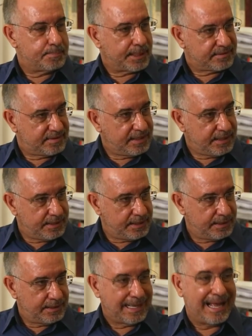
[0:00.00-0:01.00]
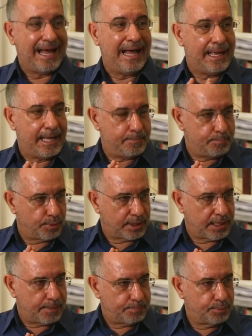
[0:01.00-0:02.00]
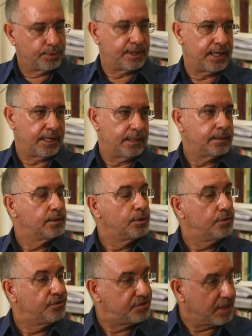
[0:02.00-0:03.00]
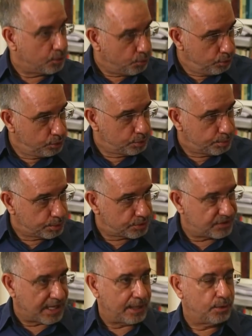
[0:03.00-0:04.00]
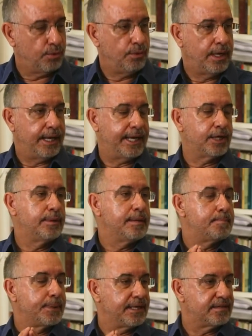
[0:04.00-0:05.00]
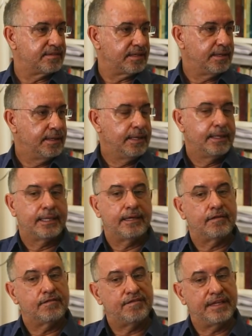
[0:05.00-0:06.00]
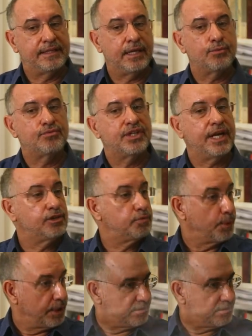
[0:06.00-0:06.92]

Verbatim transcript: em parceria. À época, porque, segundo Burzaco, era uma empresa que vendeu os direitos, por